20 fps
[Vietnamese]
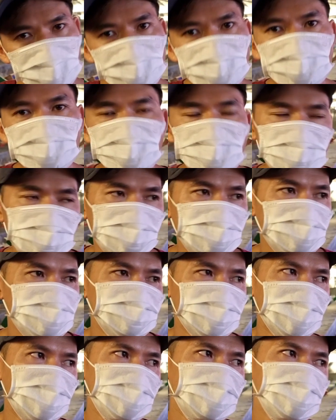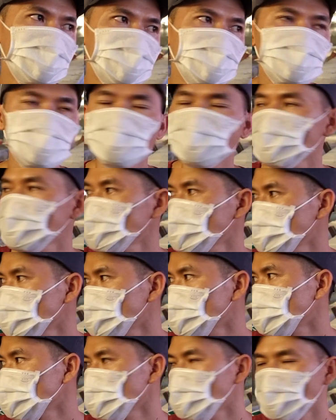nay mình sẽ uh,
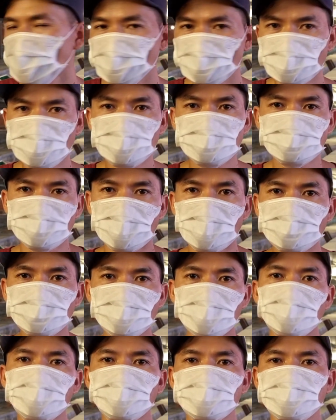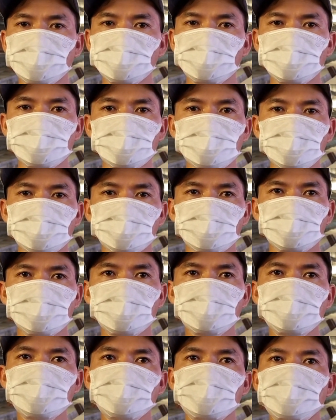chia sẻ về
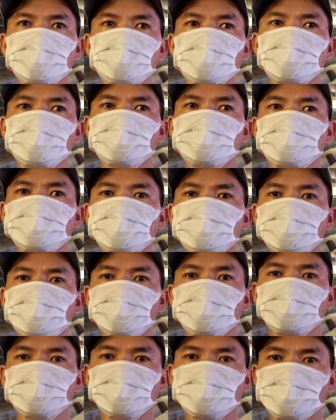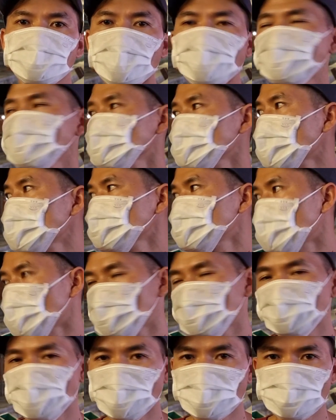cái uh, cách khắc
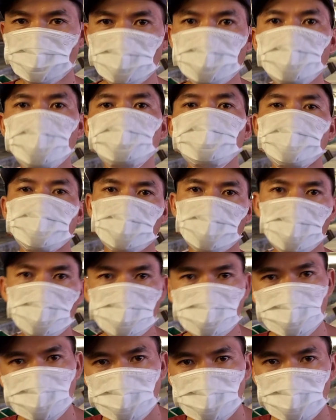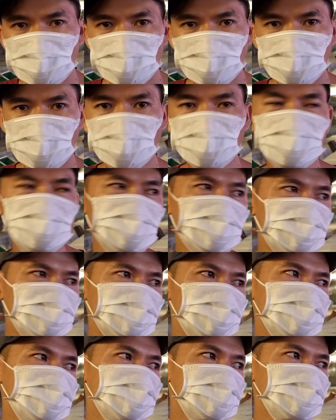phục về chứa bụng đầy hơi cũng như là
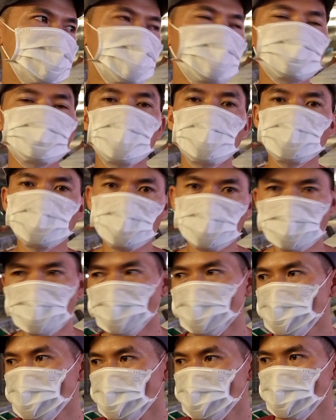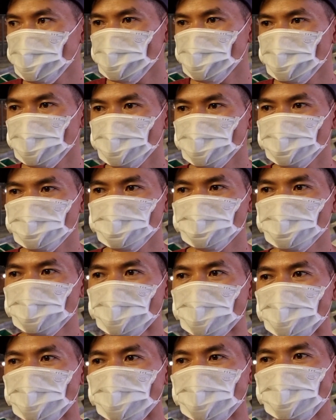cách phòng ngừa
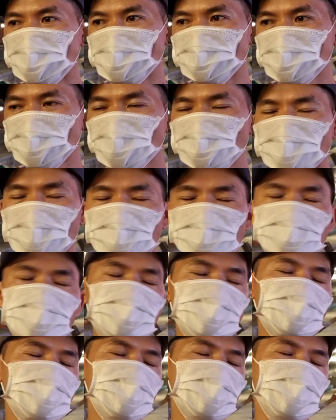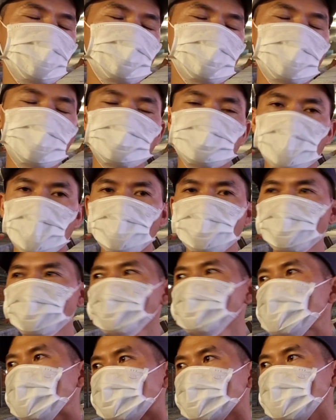và cũng để để chia sẻ cho
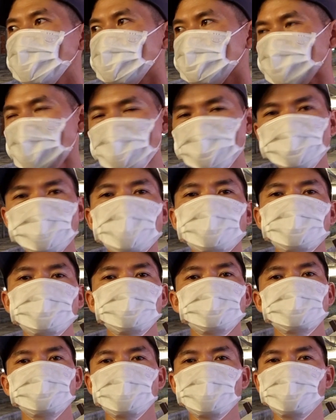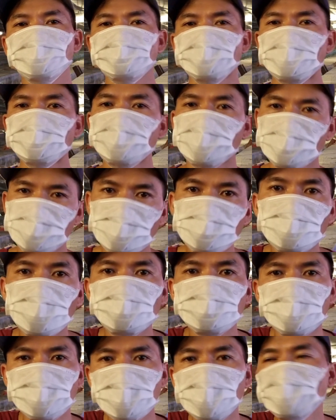các bạn biết là tại sao nó dễ bị chứa
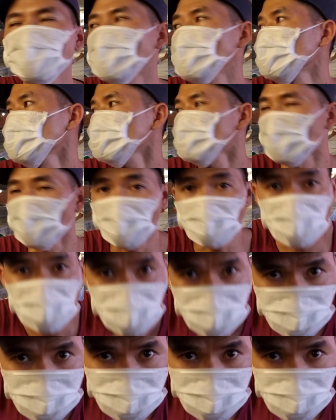bụng đầy hơi ở con thỏ